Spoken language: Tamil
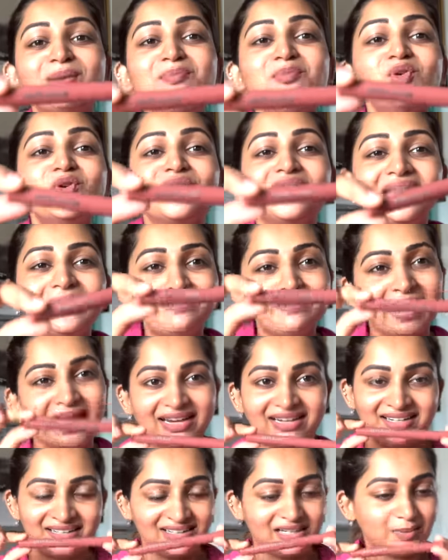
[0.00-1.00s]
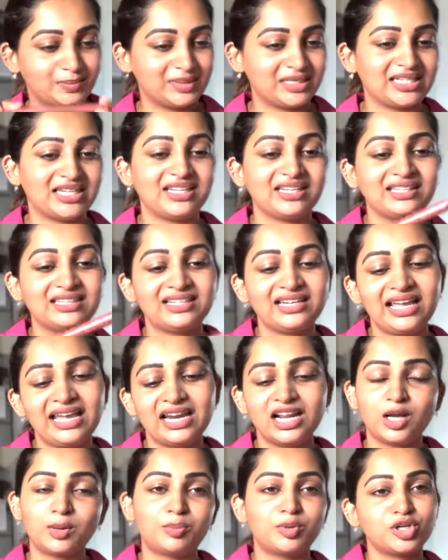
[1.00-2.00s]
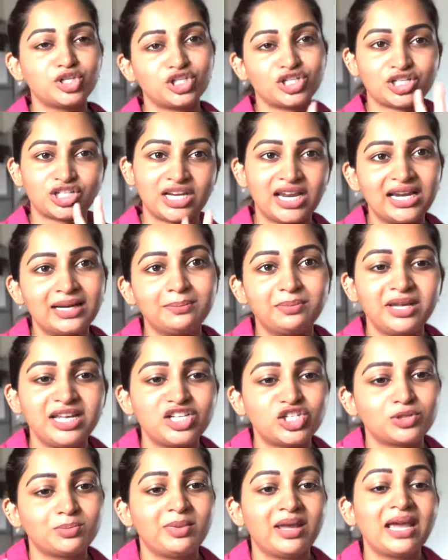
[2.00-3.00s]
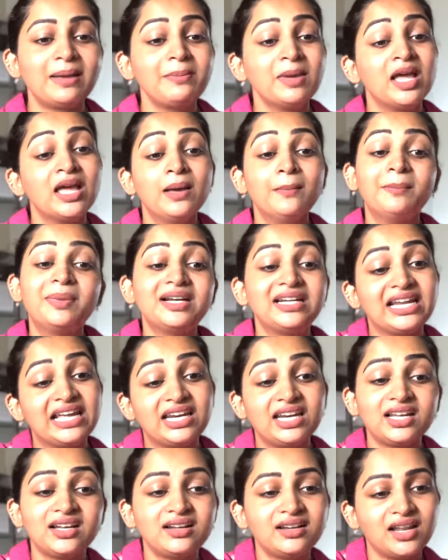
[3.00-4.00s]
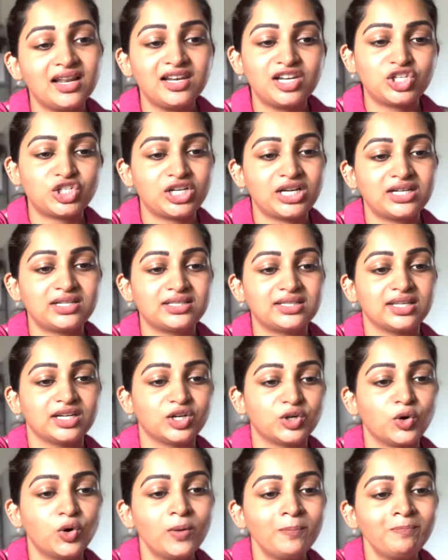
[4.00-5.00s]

மூடி மேட் லிப்ஸ்டிக் இதில் எனக்கு பிடிச்ச ஷேட் பீச் பேப் பட் நிறைய நல்ல ஷேட்ஸ் இருக்கும்